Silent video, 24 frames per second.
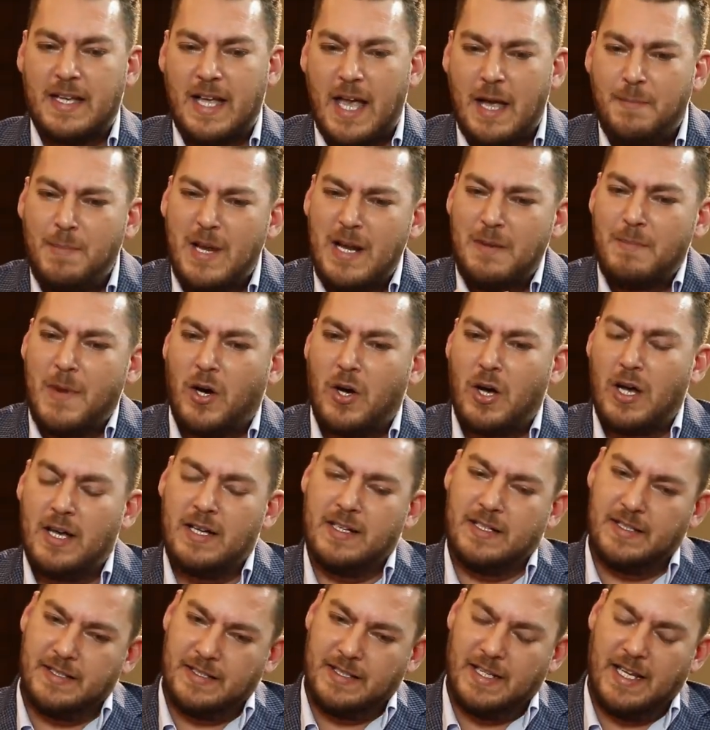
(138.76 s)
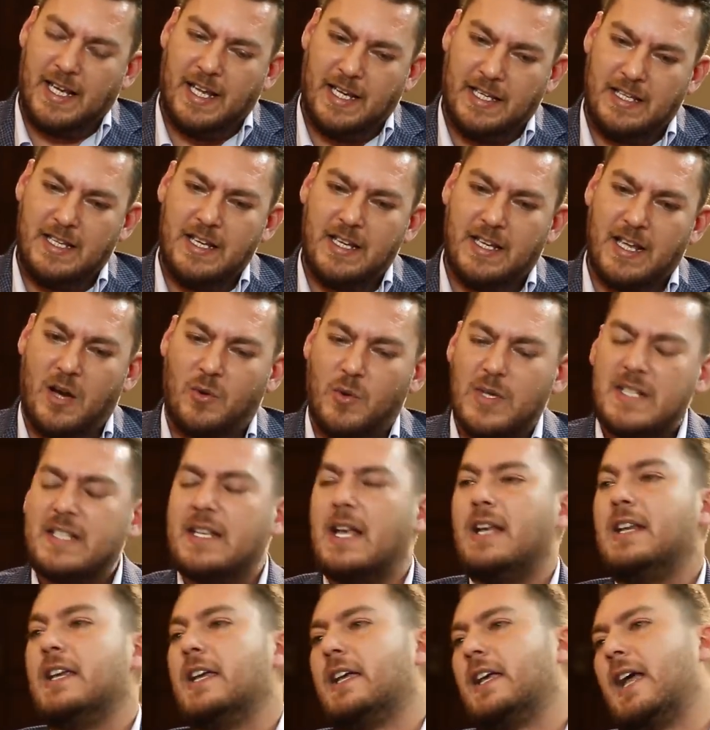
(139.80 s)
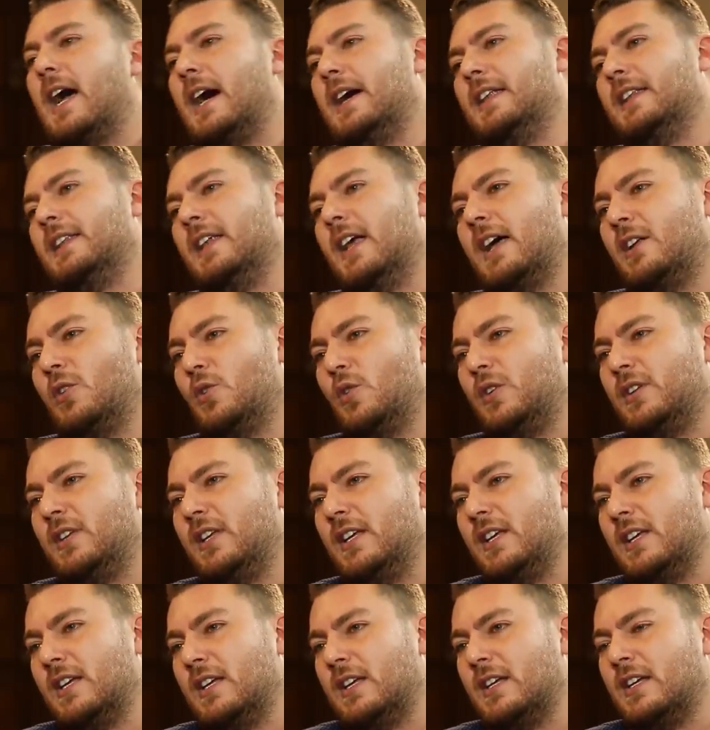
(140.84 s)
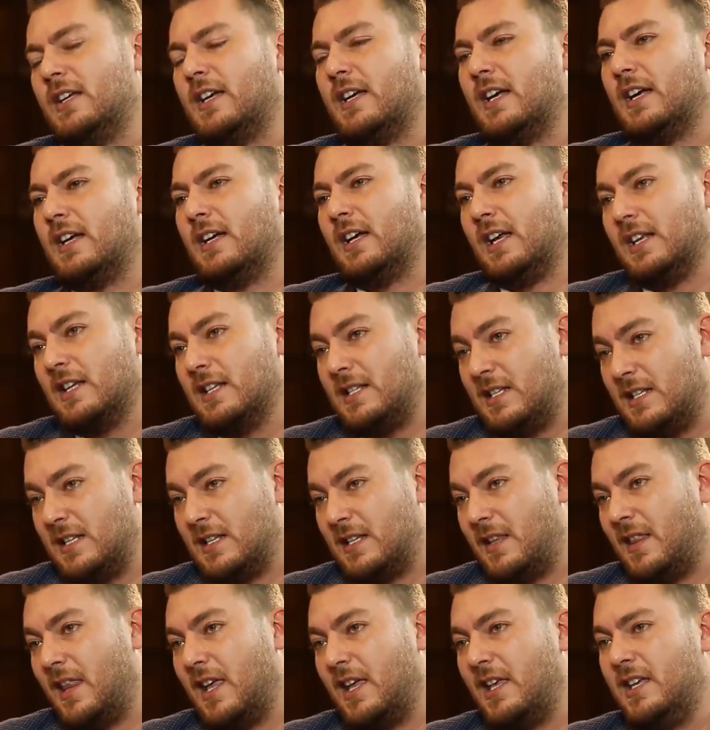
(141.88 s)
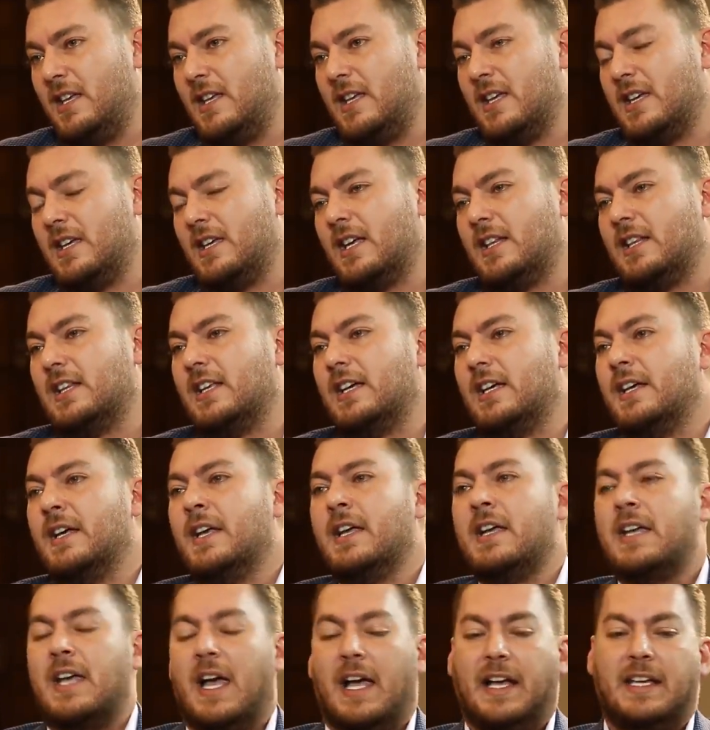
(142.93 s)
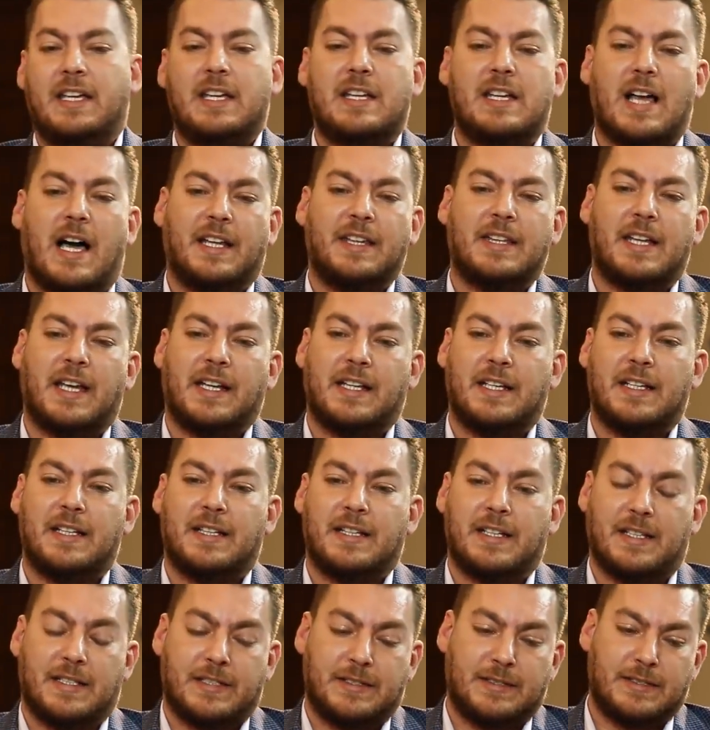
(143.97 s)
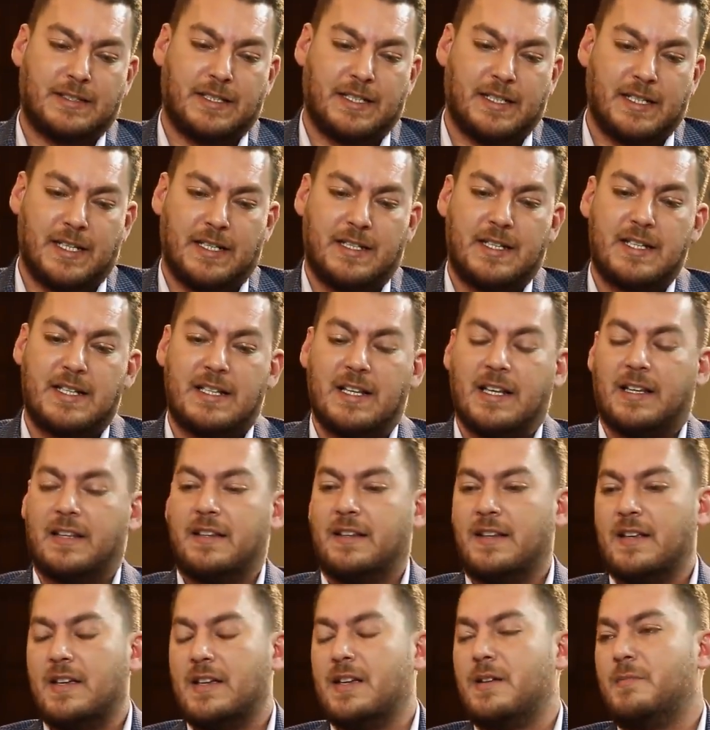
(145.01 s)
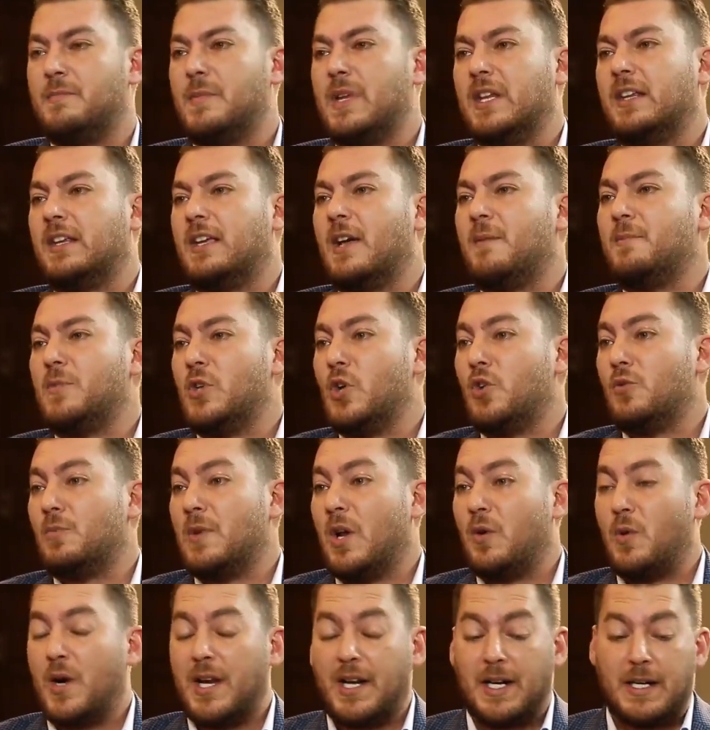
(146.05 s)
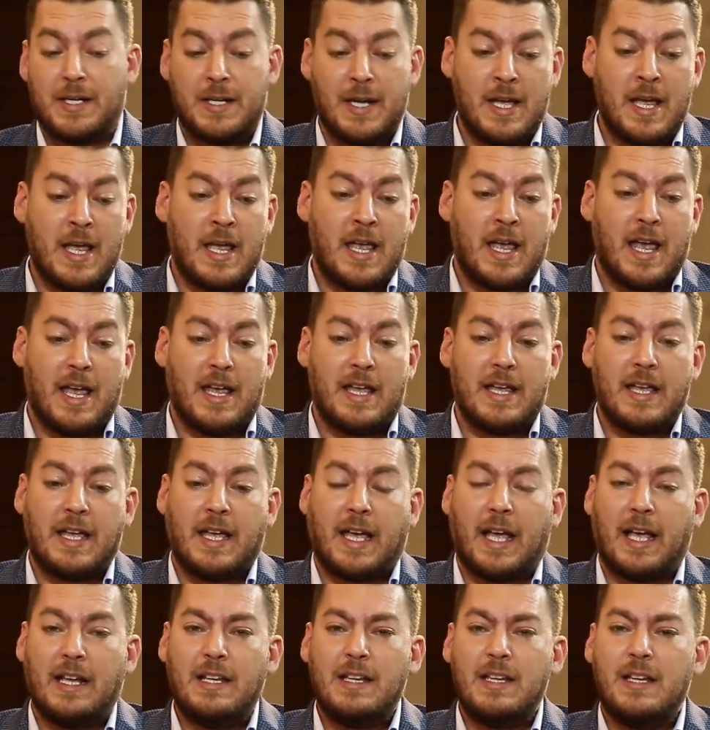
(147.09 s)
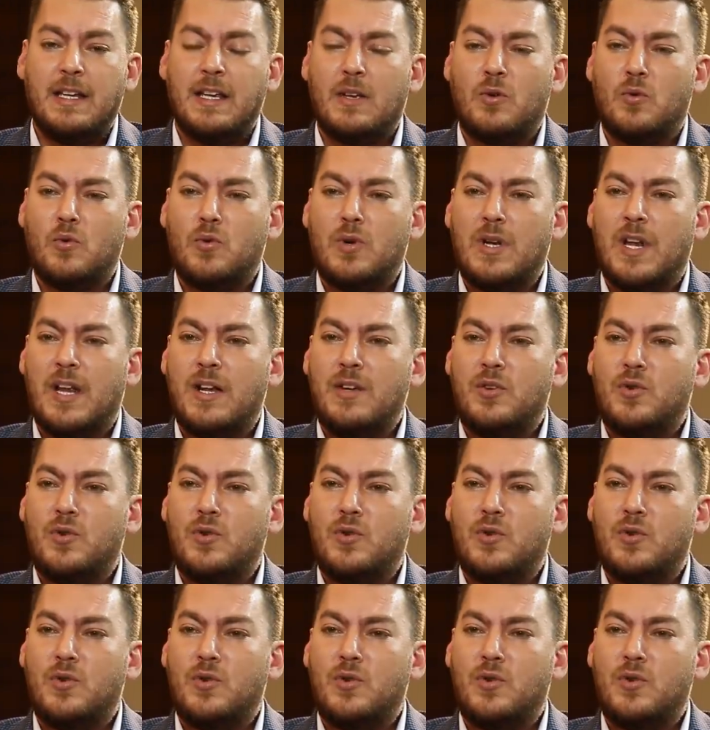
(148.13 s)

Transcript: آه، قبل ما آه، احكيك او اسالك عن الاغنيه الاستثنائيه يلي حكينا عنها كنا نزلت من كم يوم لورا خليني اقول